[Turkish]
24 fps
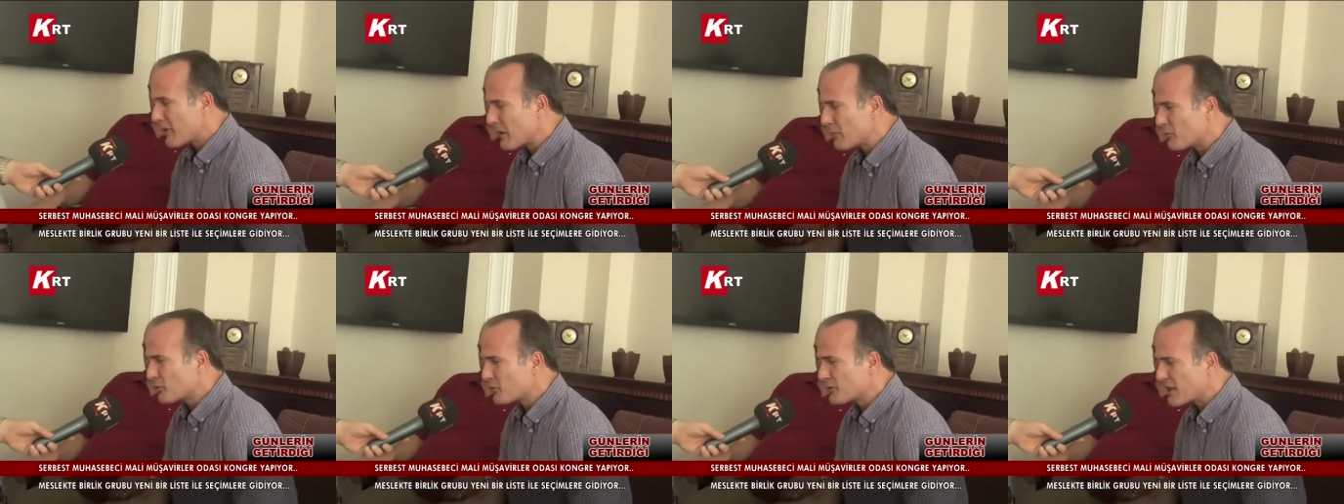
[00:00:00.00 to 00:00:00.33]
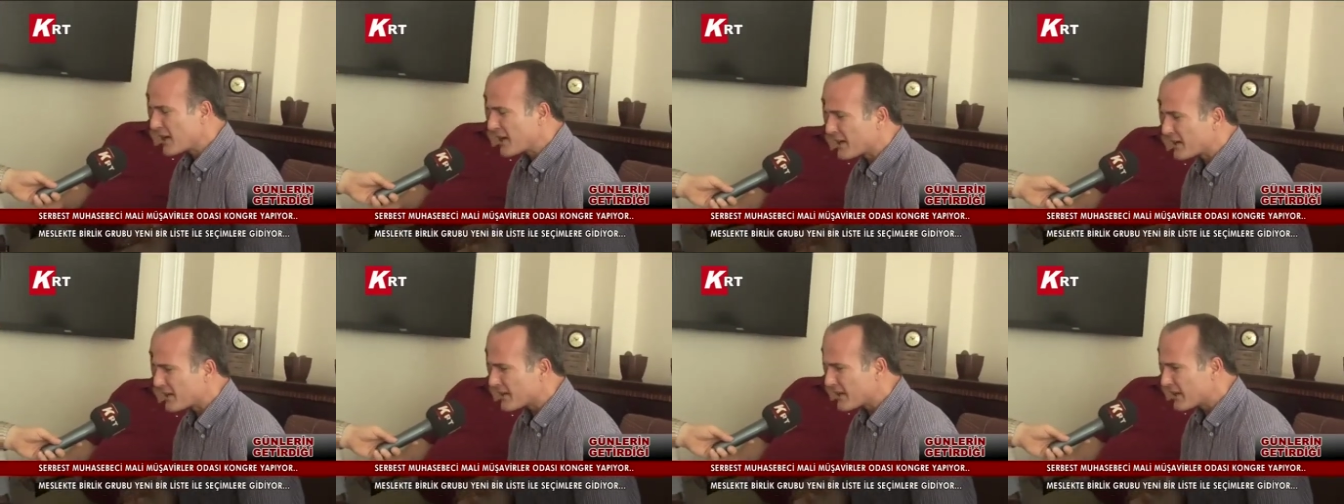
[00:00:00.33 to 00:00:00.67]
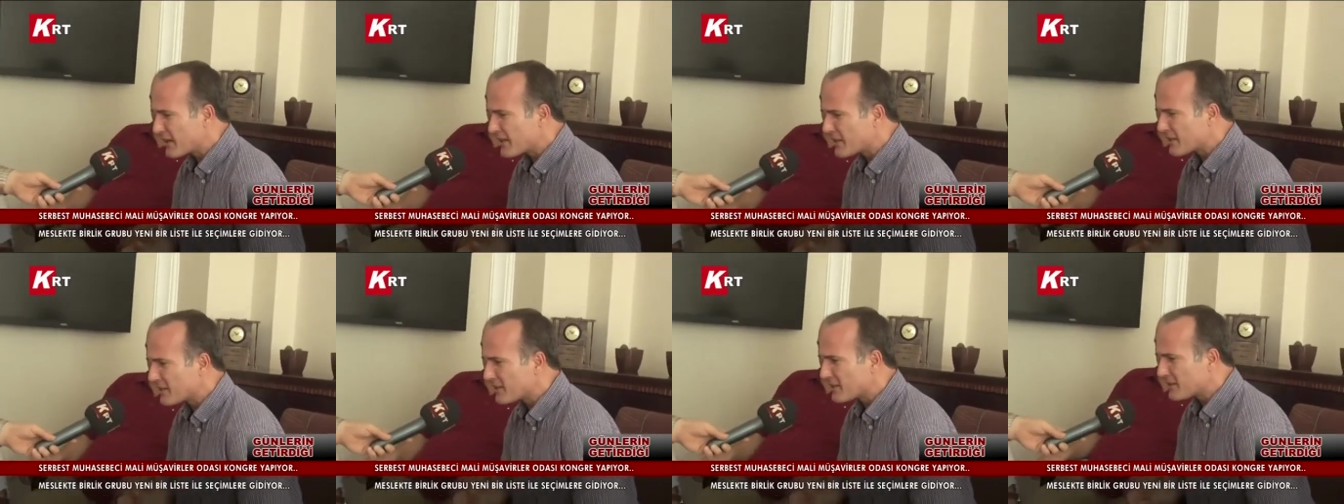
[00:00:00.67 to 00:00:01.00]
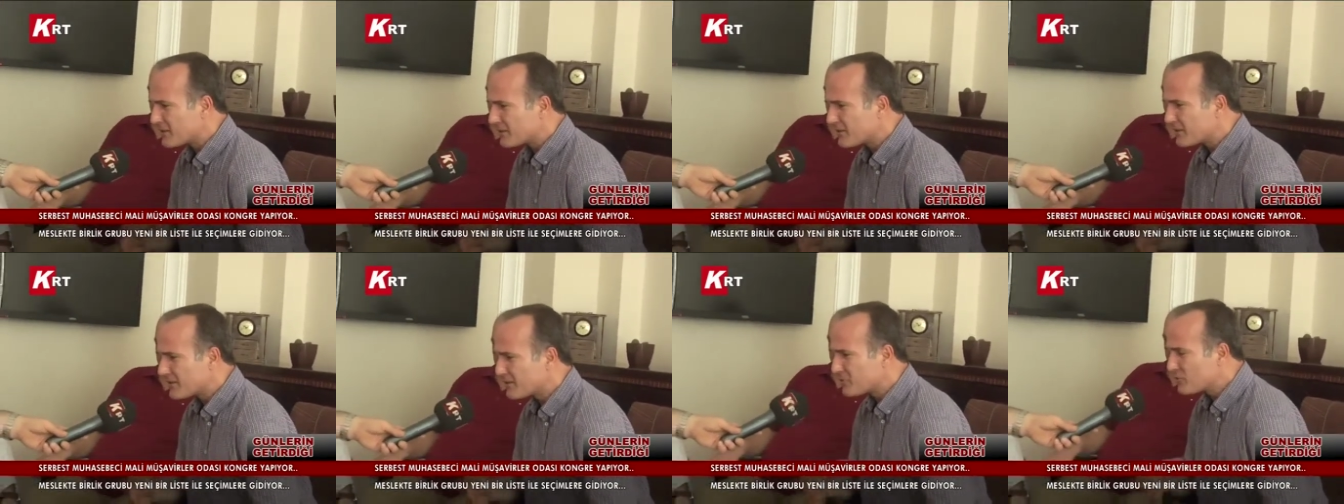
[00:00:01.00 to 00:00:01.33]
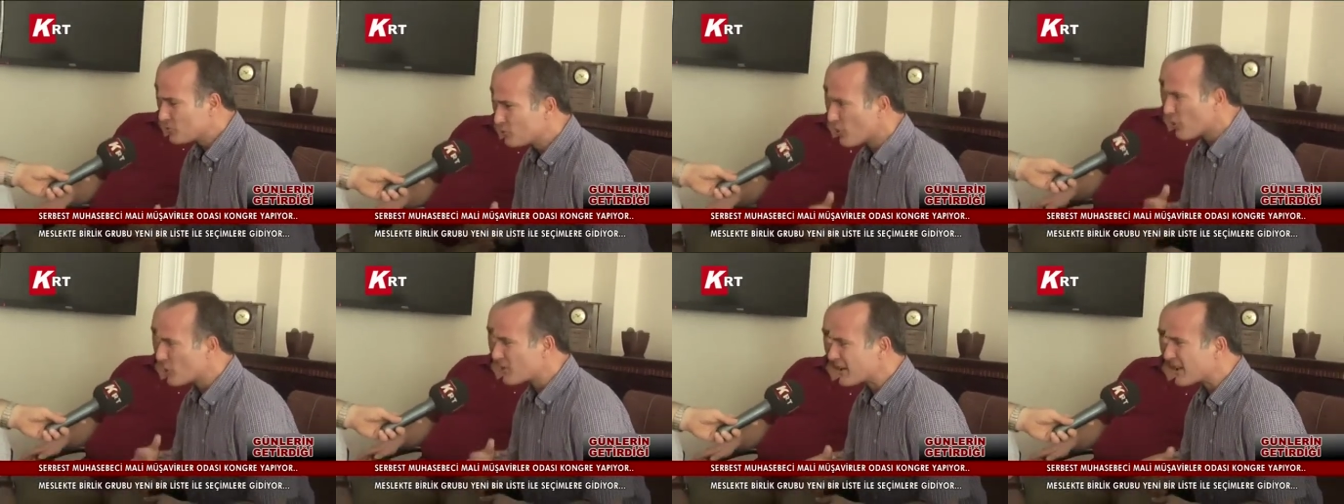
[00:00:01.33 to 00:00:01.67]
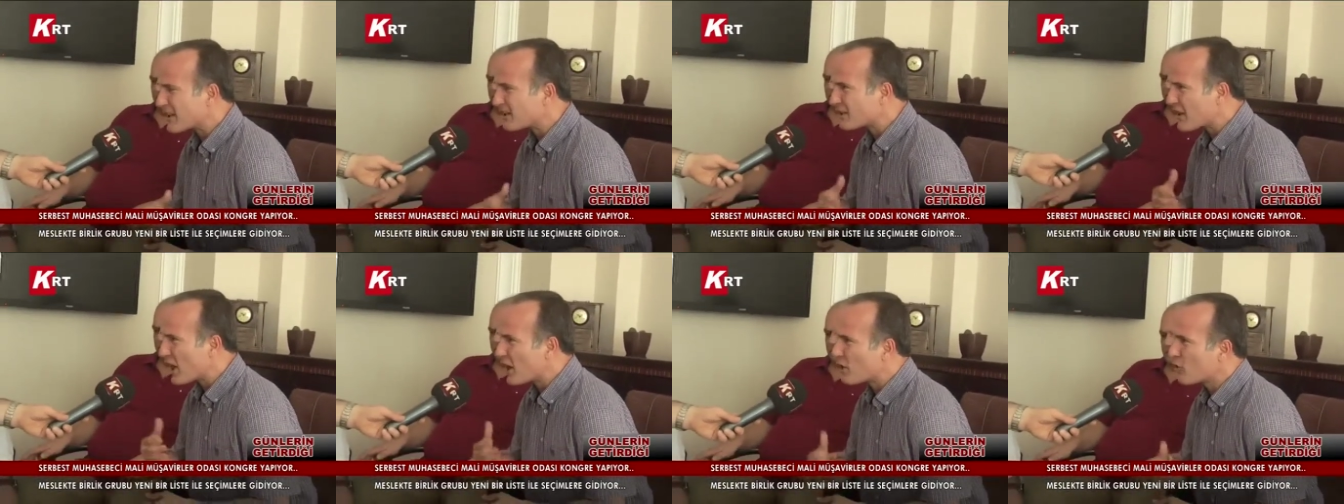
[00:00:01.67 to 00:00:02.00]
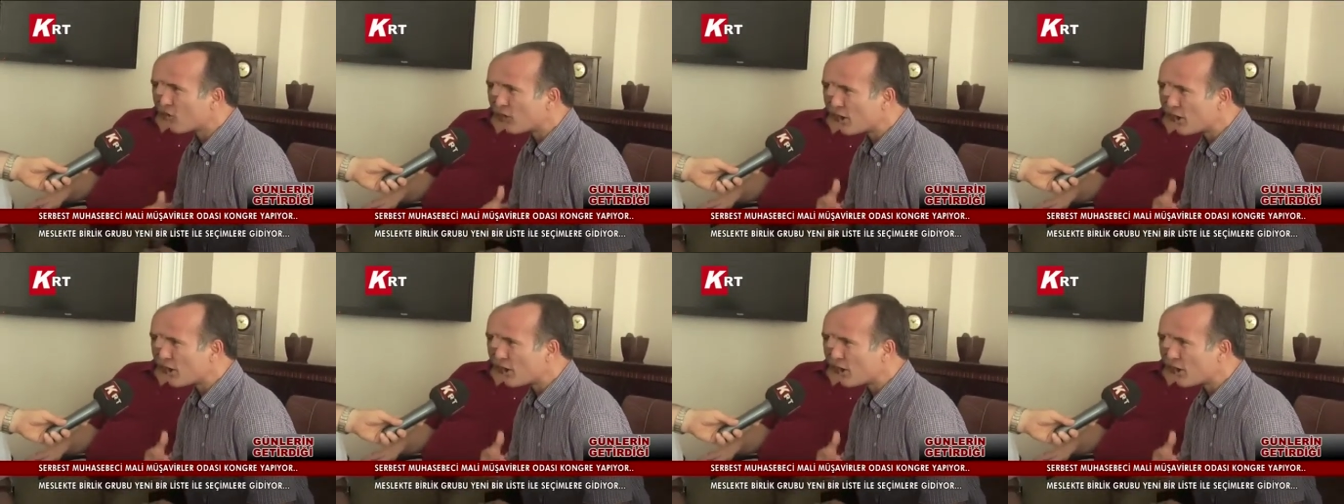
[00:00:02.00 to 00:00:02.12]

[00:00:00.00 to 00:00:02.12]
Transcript: ve bu sayede sorunları daha